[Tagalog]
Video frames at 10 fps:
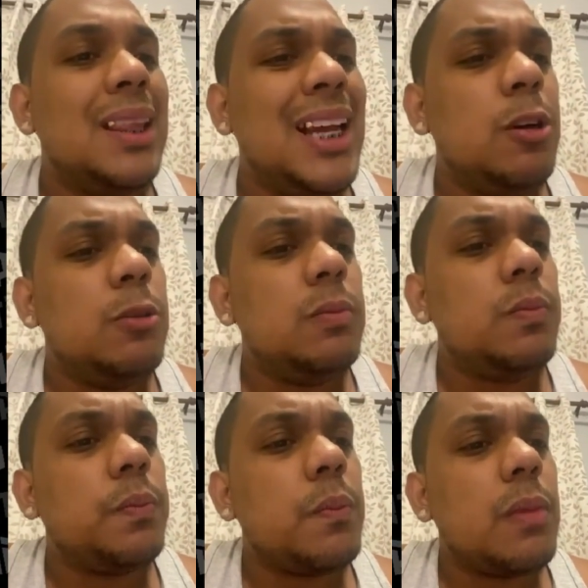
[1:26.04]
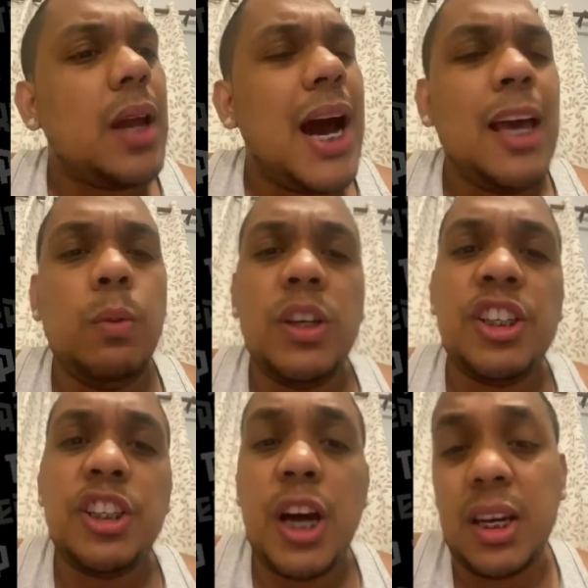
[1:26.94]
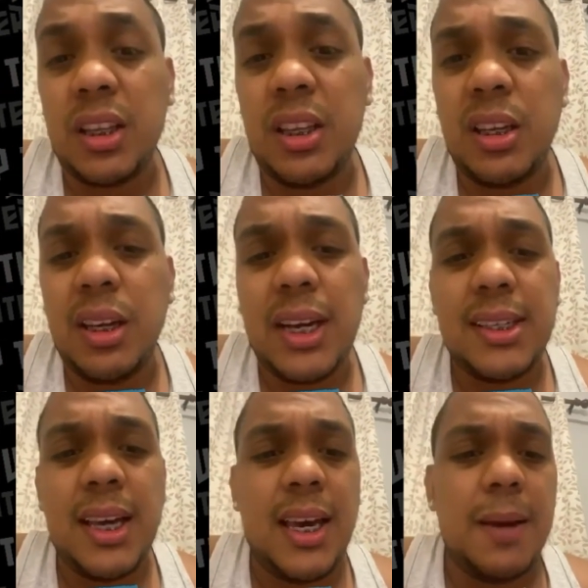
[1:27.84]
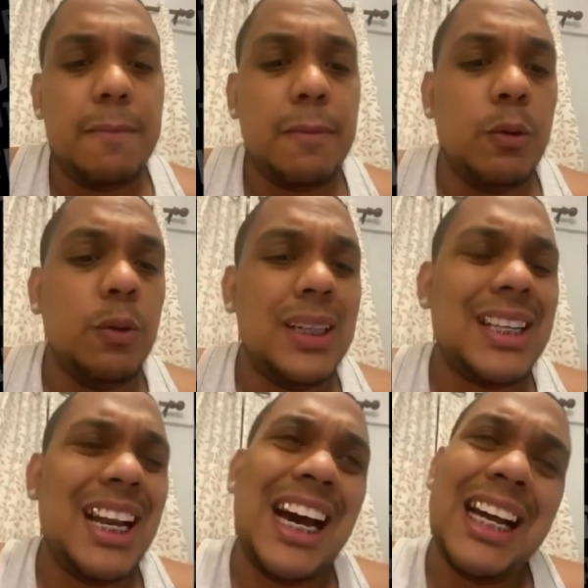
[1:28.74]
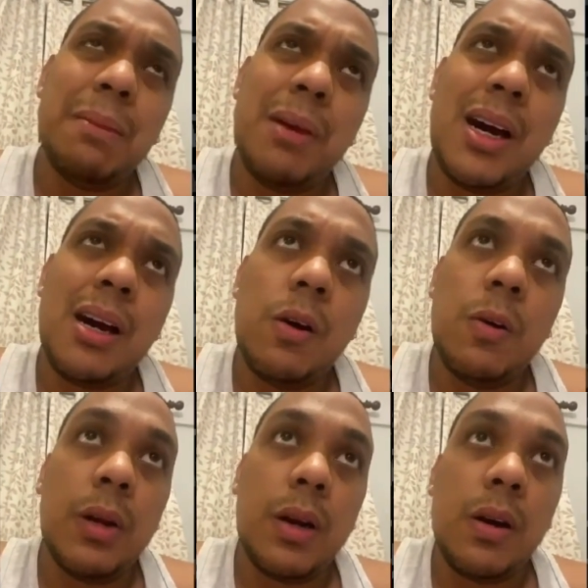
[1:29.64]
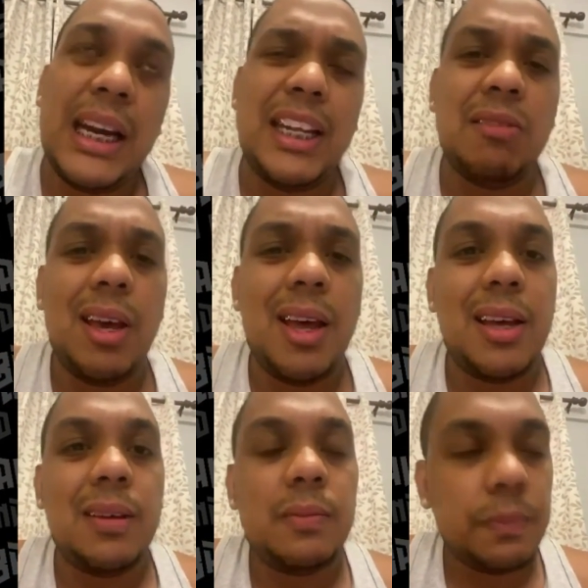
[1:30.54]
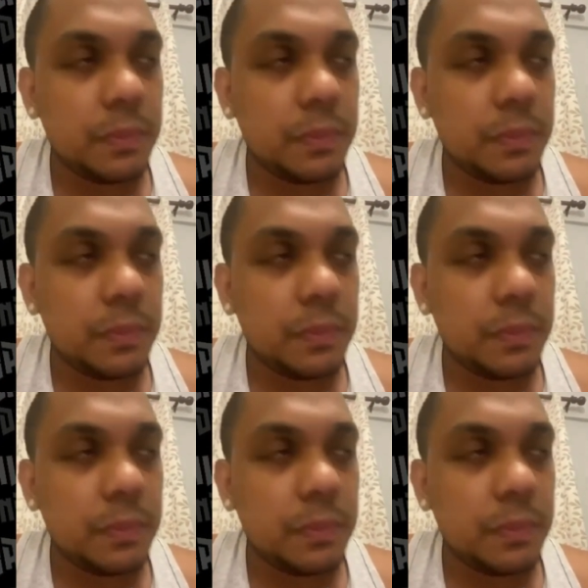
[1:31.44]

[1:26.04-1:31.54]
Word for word: Now, I was shocked. Kasi una sa lahat mga ka kahombre ko, ganito yan.